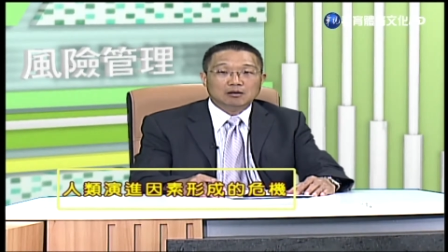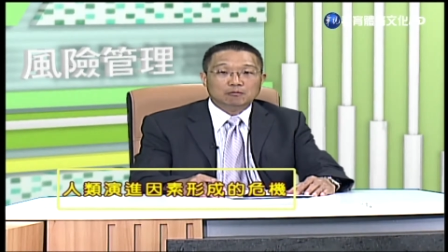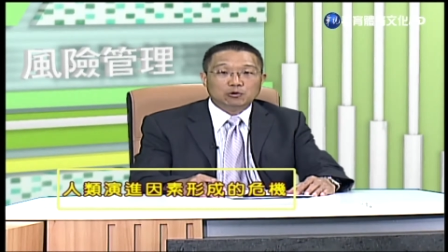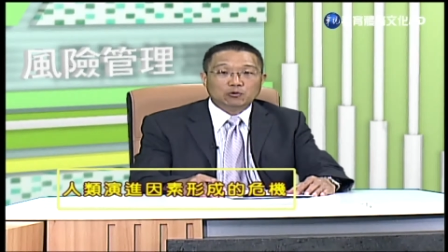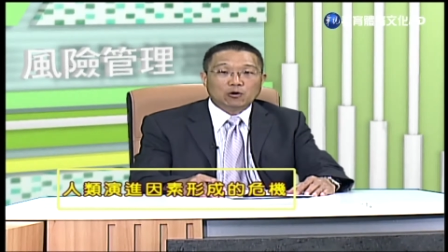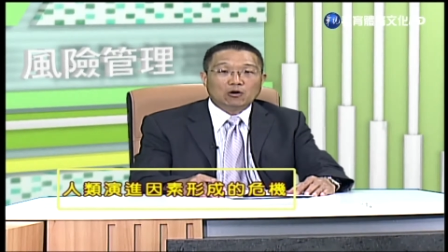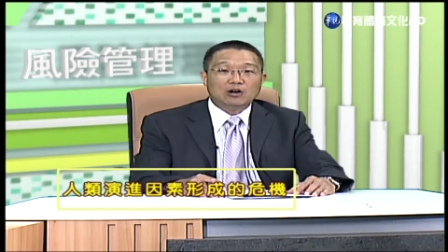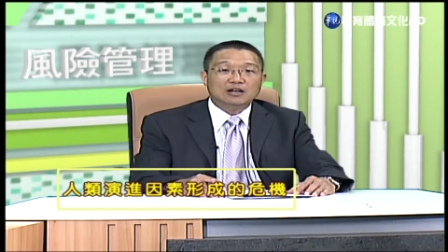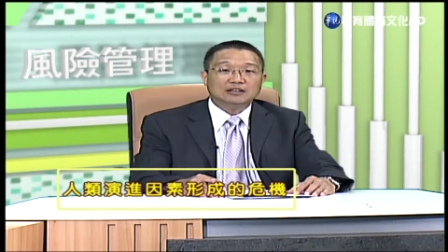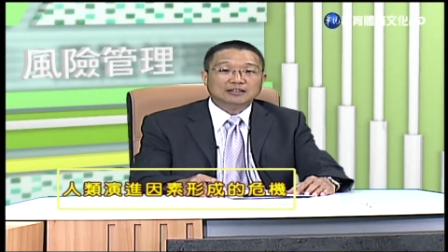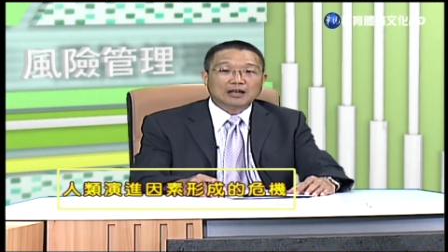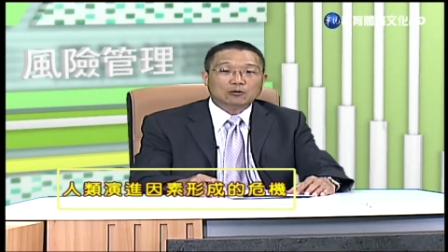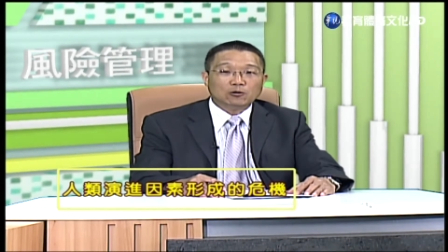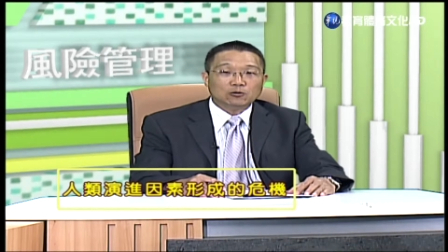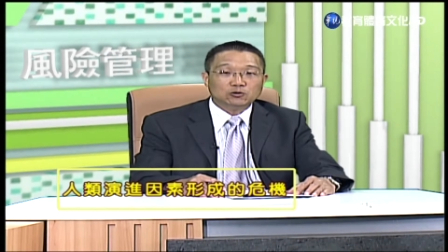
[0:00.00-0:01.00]
不过，
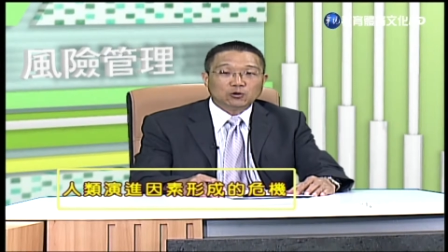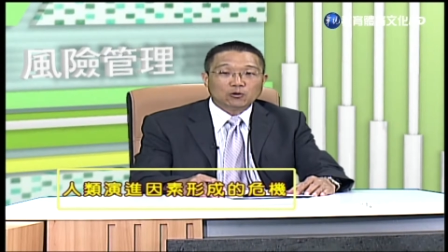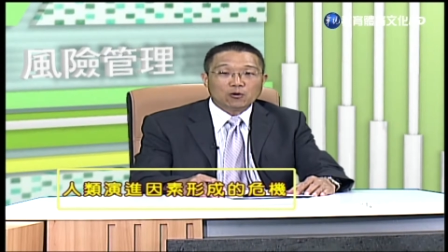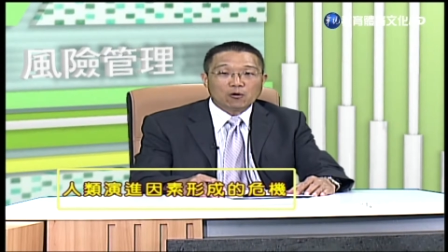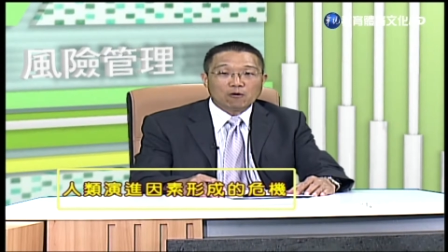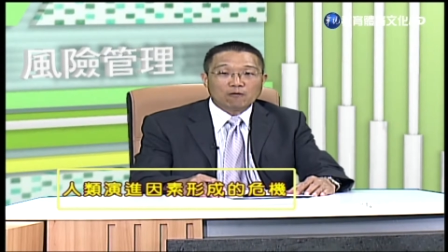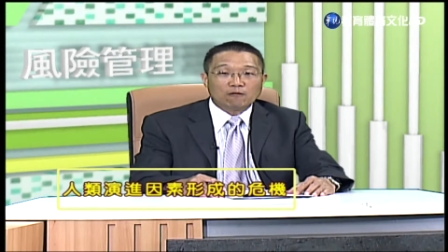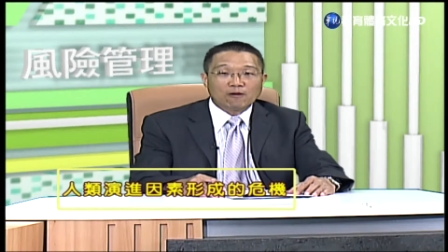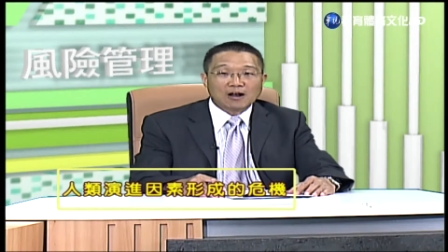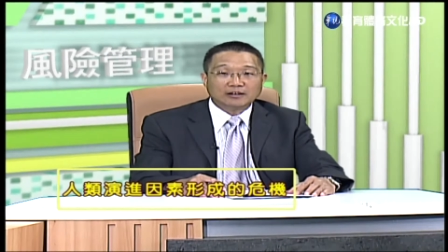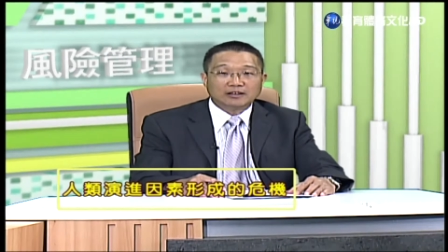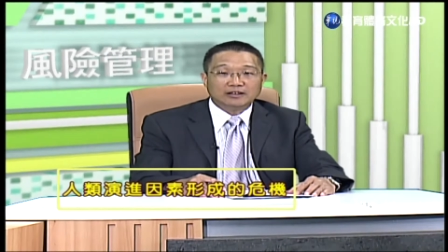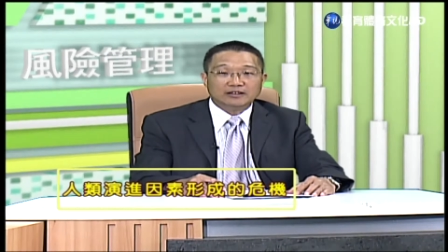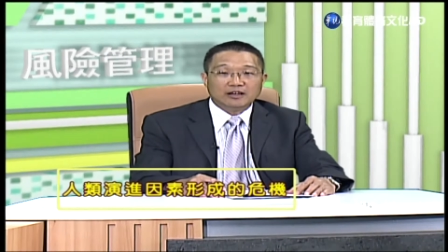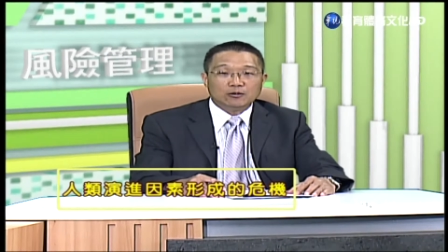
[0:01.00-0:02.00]
太空梭后方
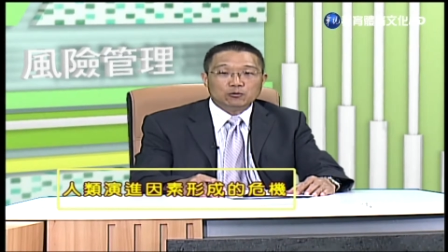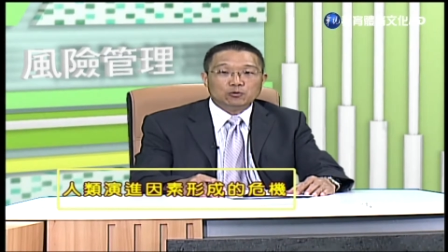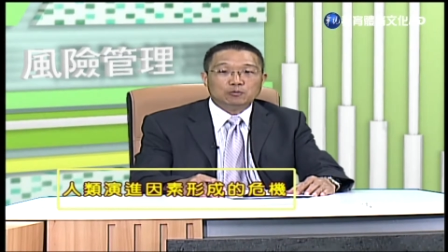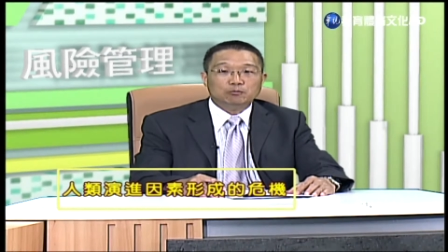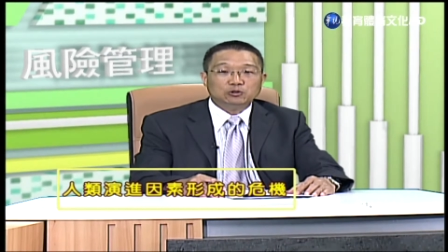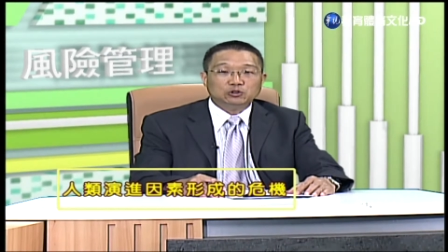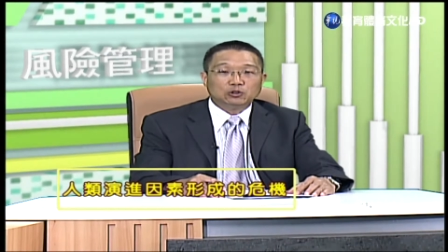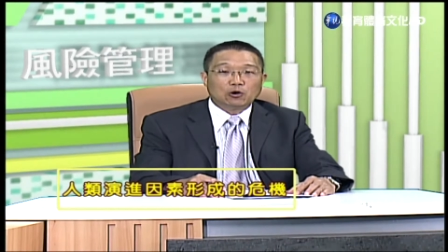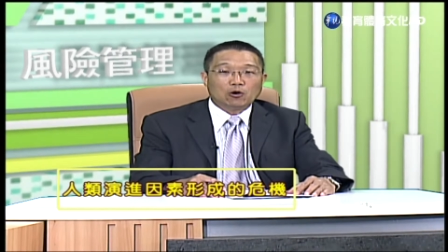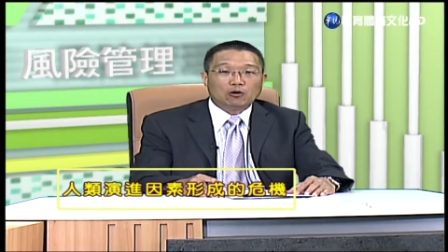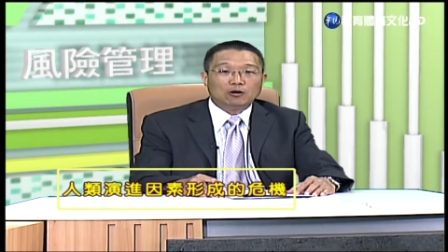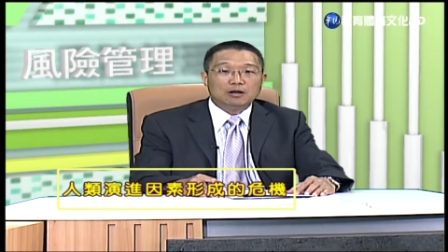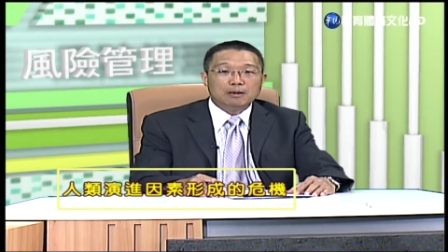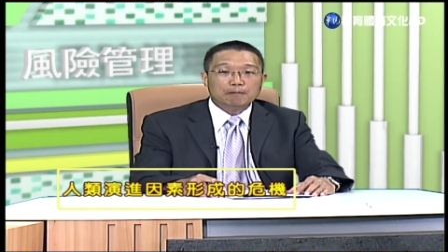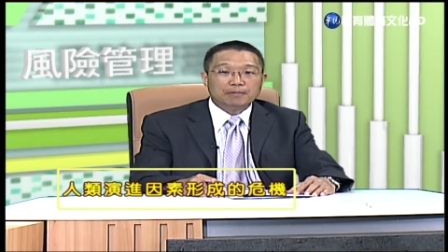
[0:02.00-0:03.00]
的烟雾不久
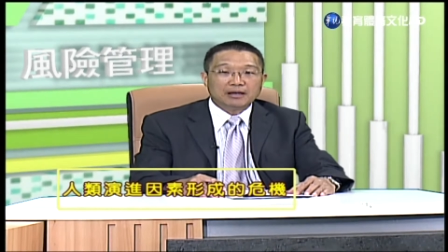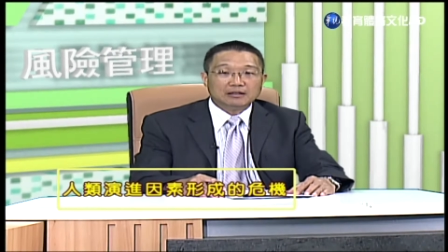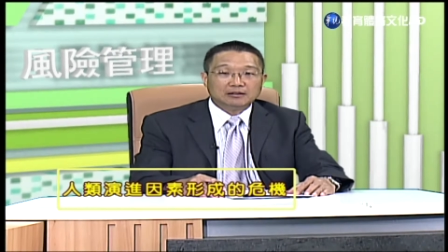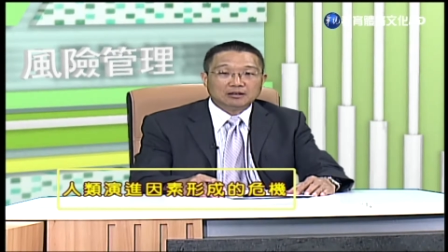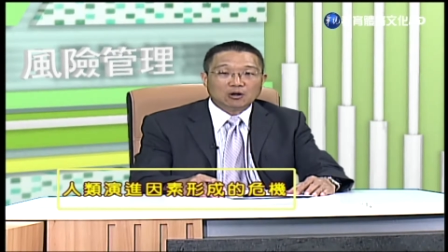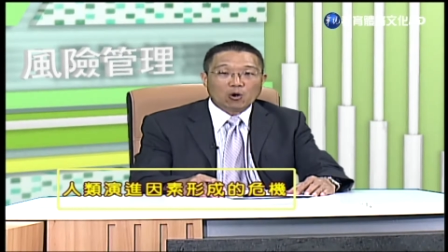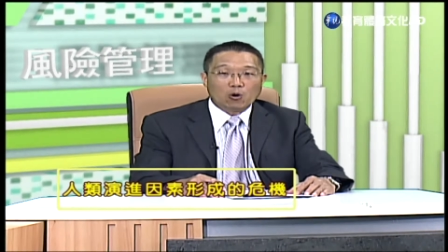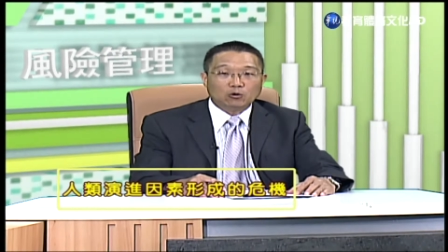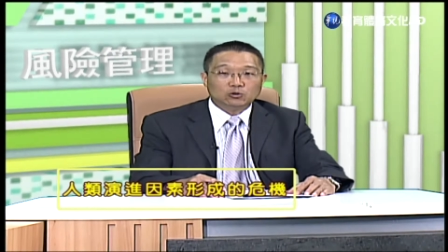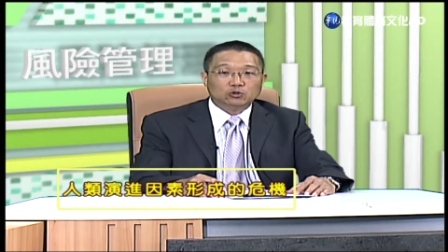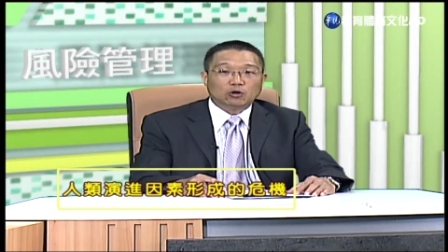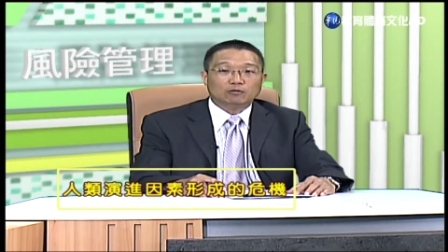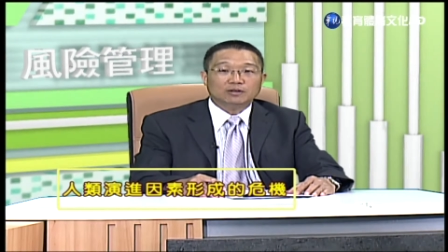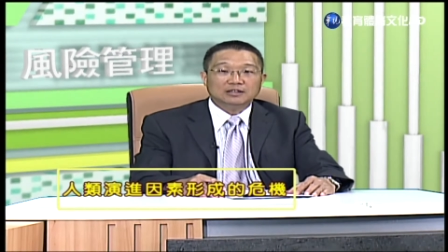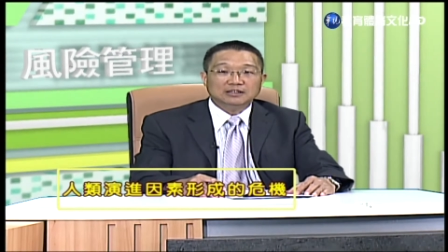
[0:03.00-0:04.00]
后变得厚
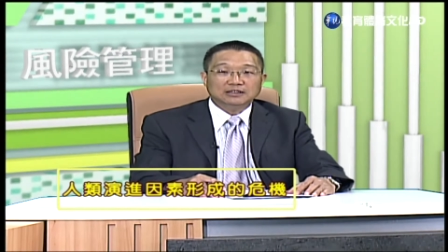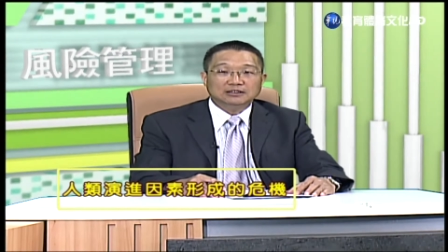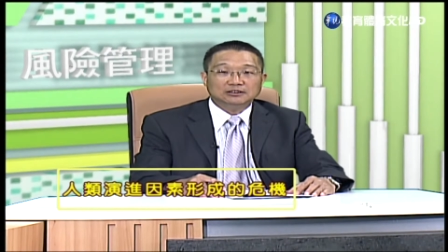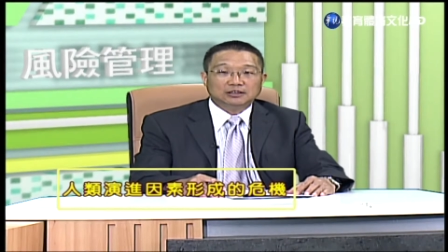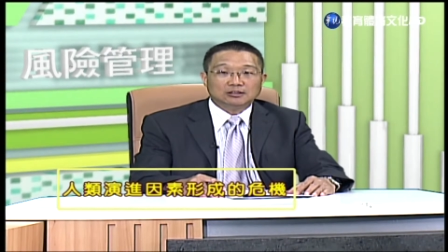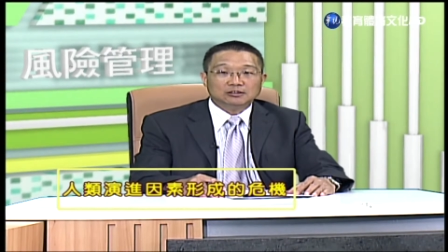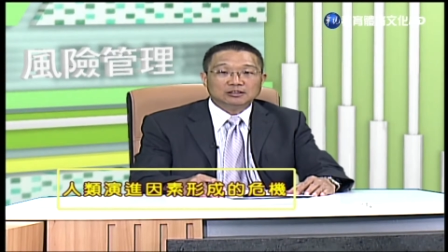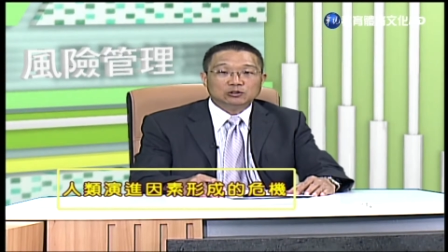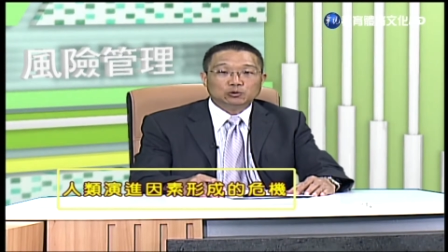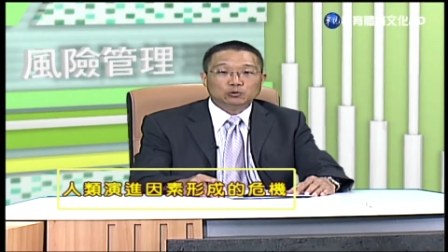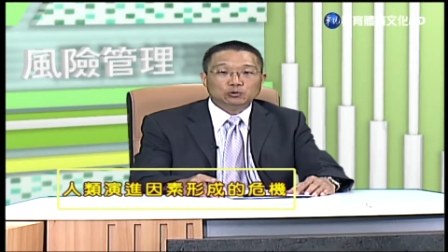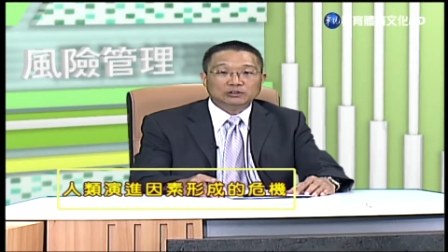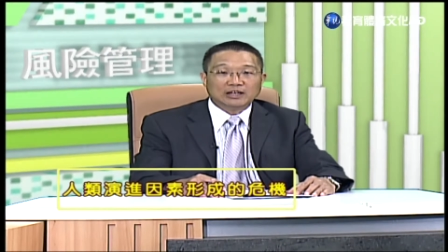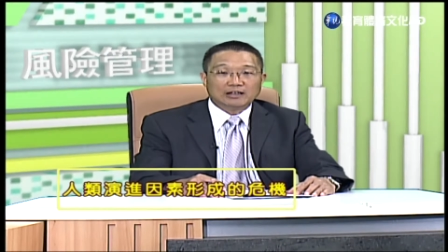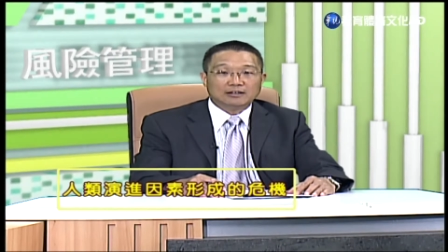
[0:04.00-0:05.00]
重，显示
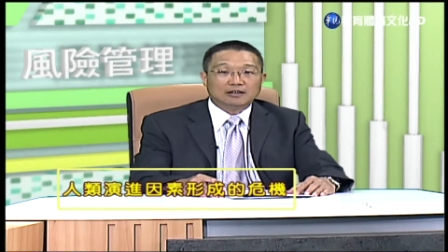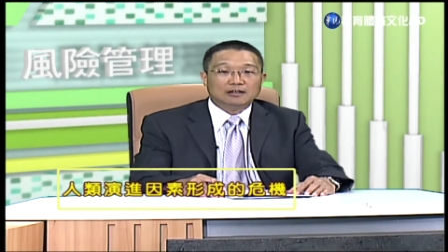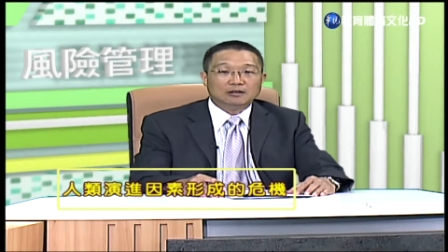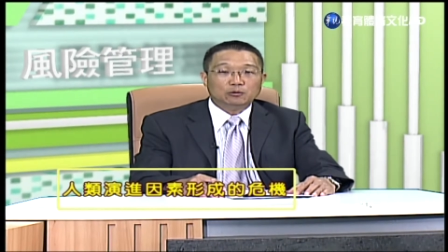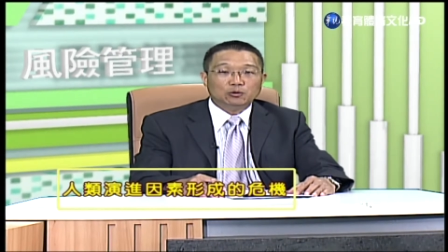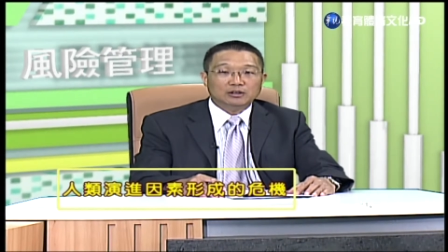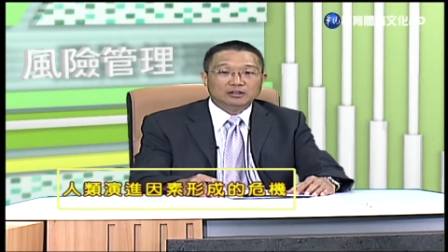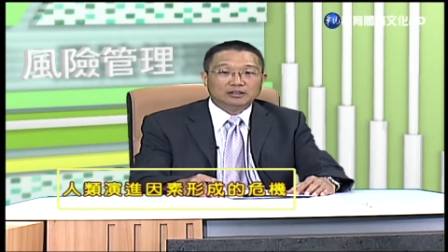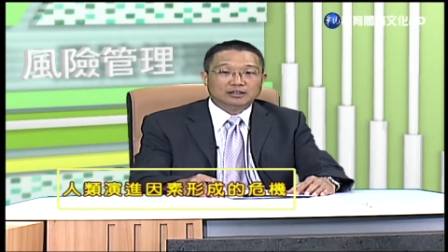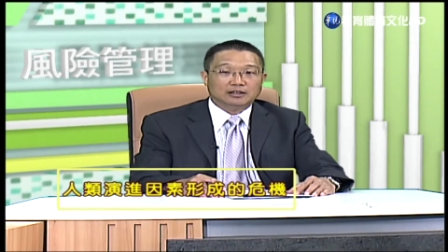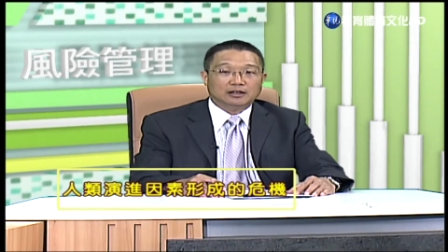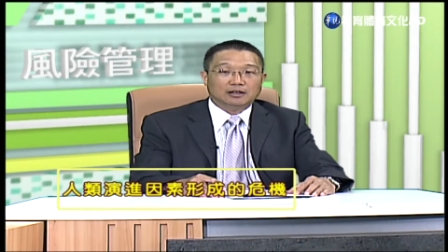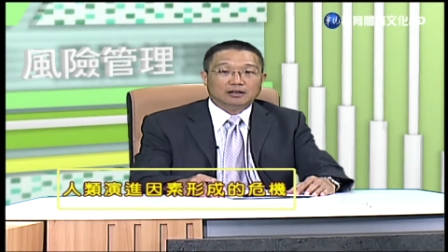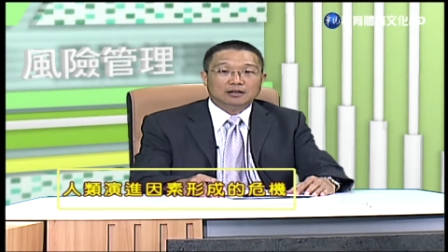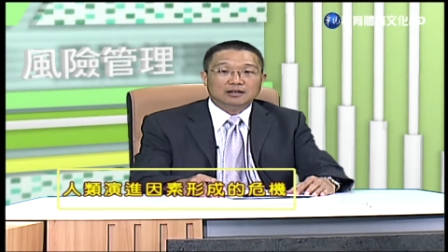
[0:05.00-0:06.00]
出现了问
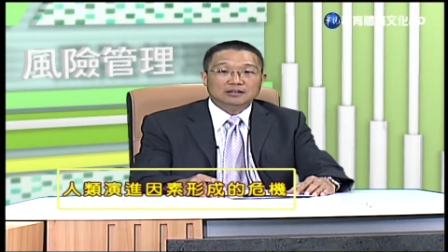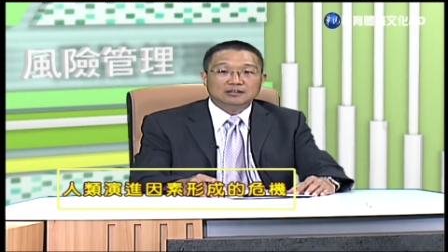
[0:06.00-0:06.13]
题了。